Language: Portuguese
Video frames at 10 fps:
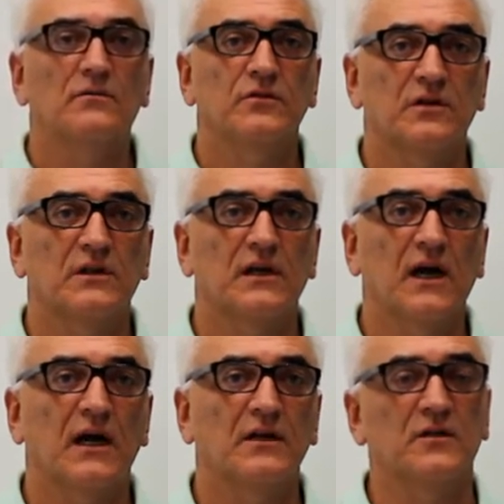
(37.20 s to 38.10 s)
você tem que
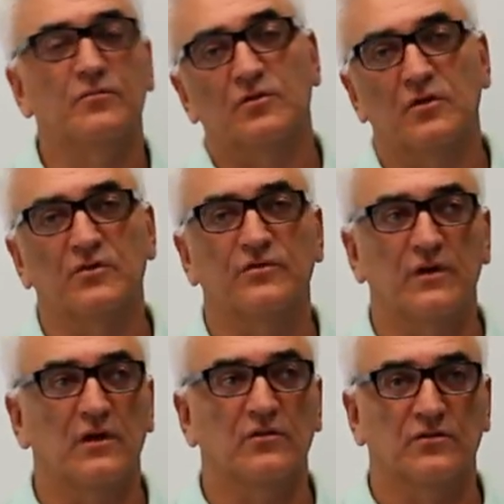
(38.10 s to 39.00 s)
garantir para os seus
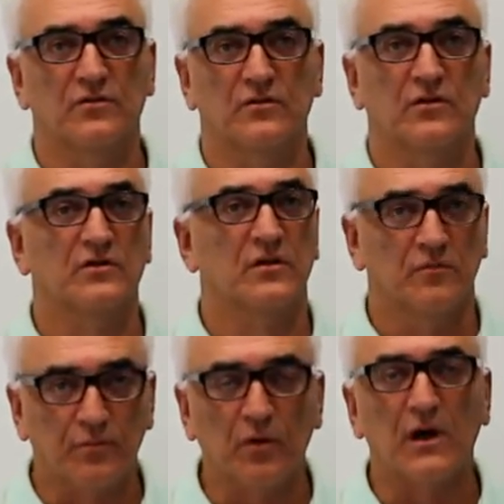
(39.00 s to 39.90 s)
filhos. Nós
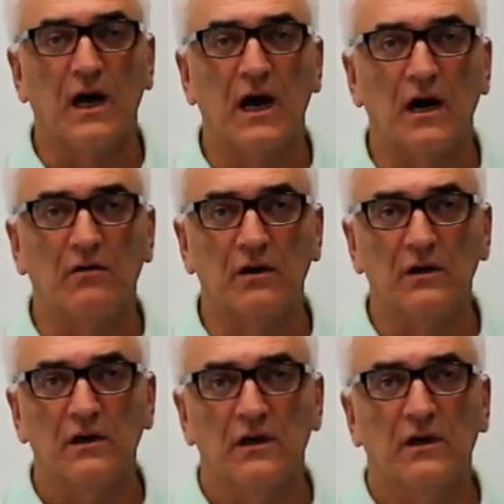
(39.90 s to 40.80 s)
temos pouca água
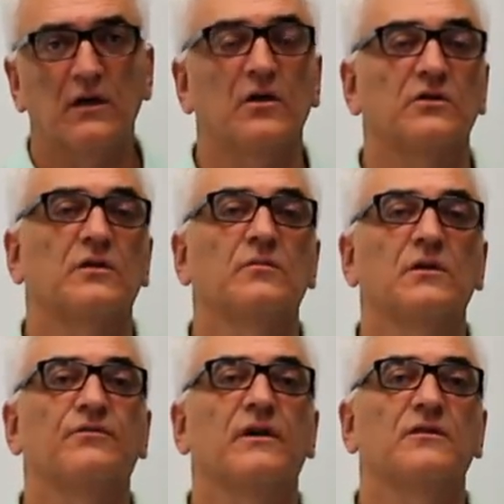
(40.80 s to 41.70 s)
e nós temos
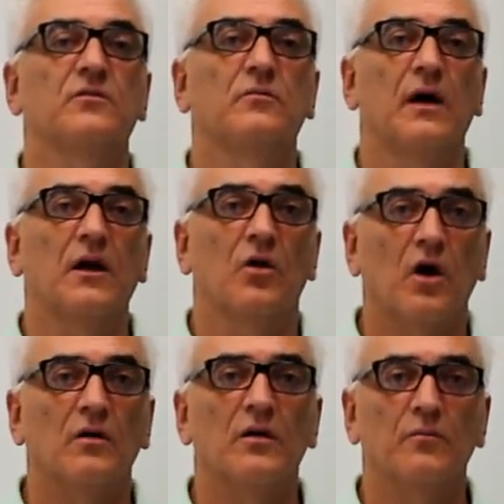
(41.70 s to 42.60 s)
que fazer o
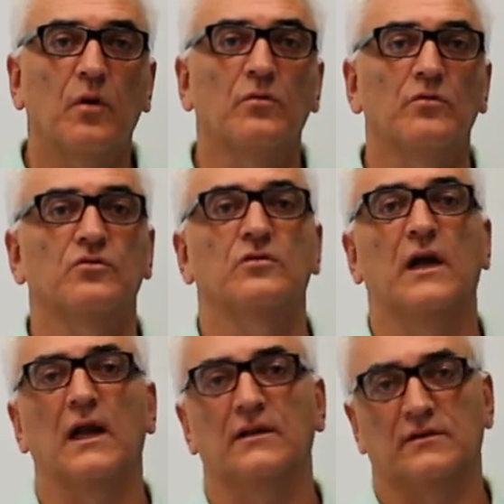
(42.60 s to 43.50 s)
melhor e bom uso
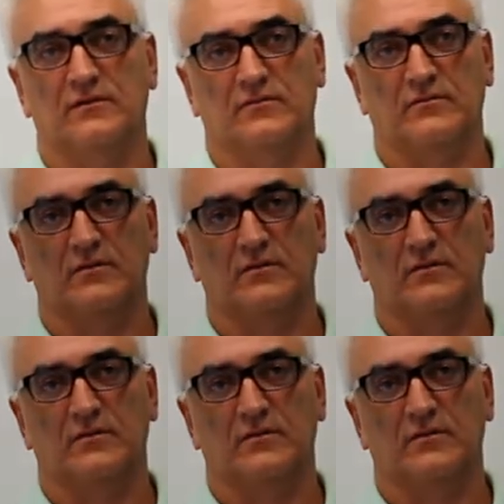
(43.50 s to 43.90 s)
delas.